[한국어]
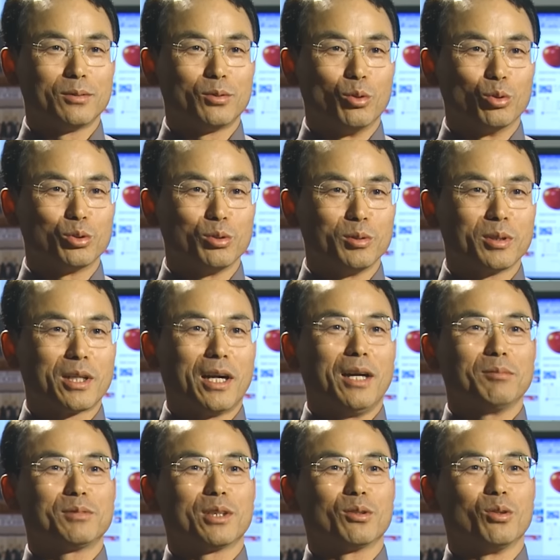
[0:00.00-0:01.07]
회사를 운영하고
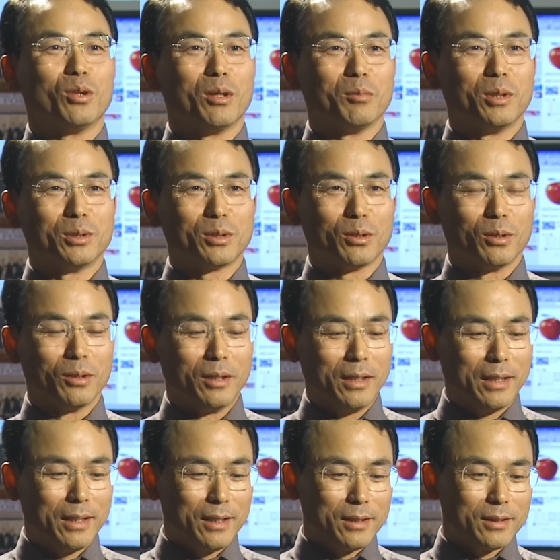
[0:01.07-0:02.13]
계시는 진대재
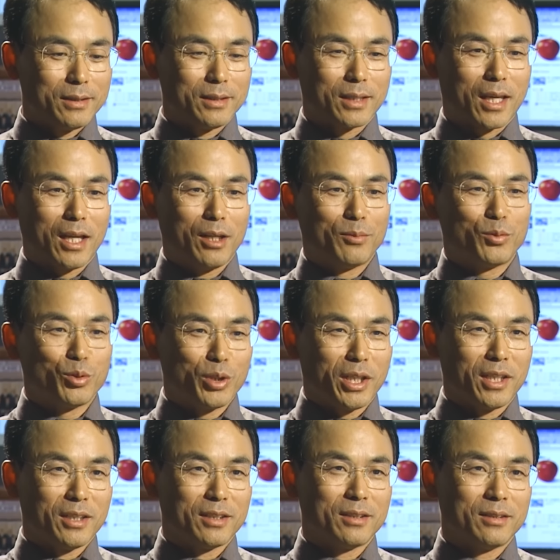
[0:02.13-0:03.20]
전
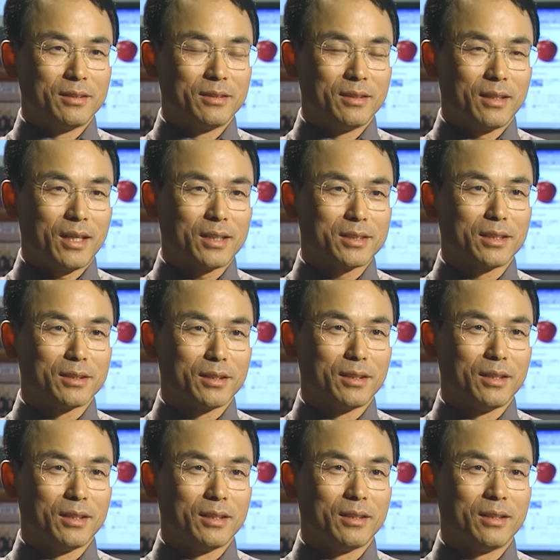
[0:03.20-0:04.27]
장관이
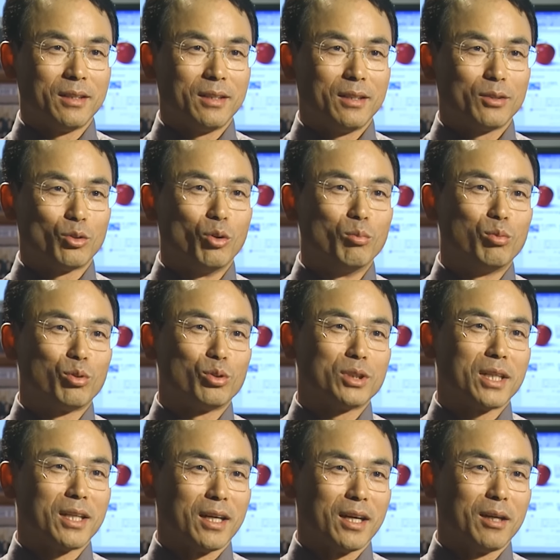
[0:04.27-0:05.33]
삼성전자
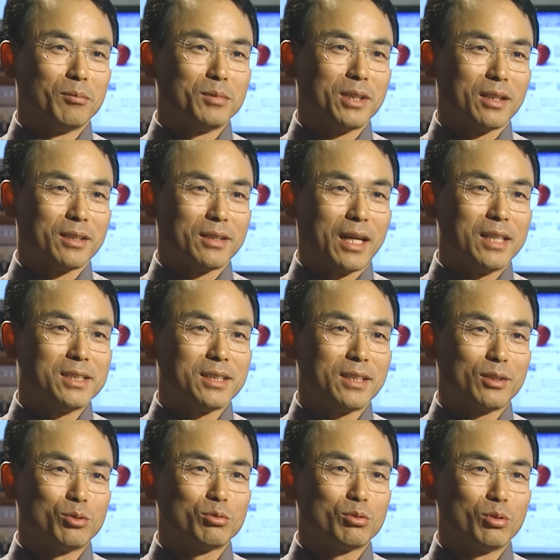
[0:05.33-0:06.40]
반도체를
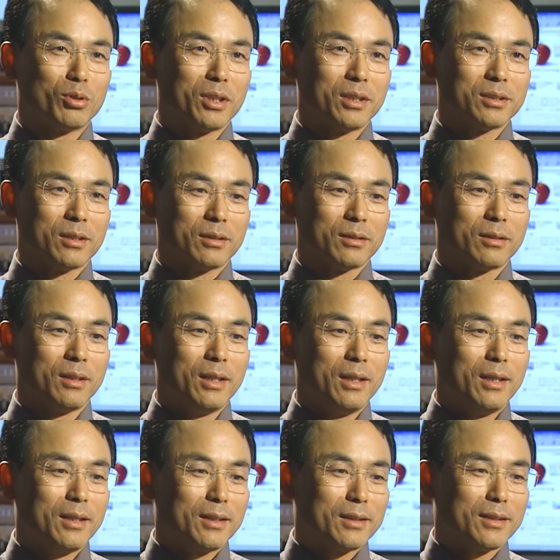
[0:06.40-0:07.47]
담당하던
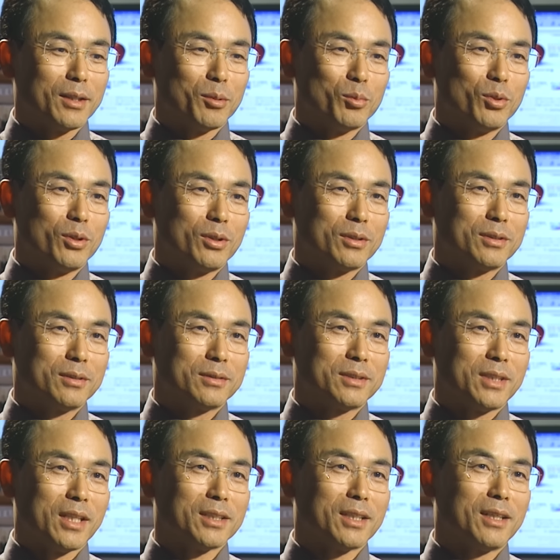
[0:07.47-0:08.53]
사장 시절에 이분
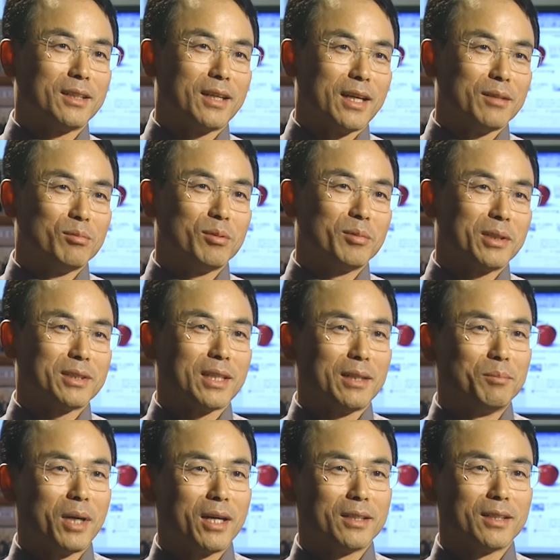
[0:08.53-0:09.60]
찾아가서 우리가
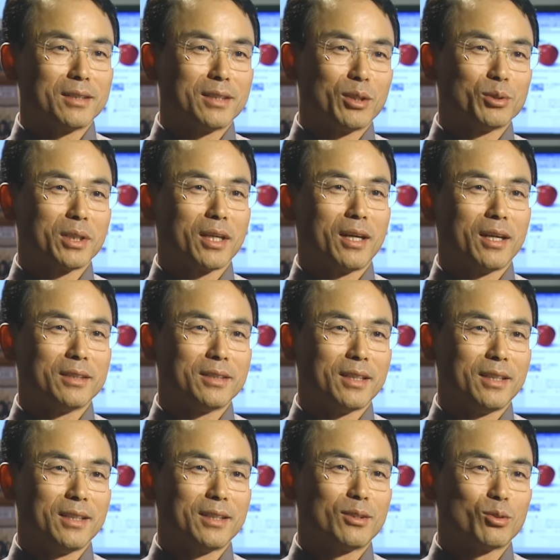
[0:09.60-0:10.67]
좀 파운드리를 좀
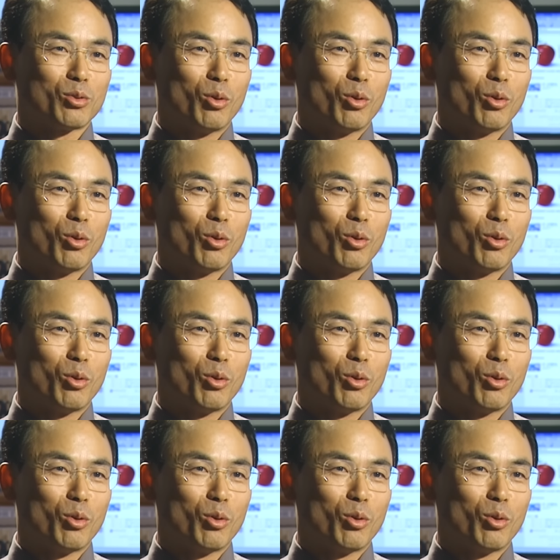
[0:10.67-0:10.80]
해주겠다라고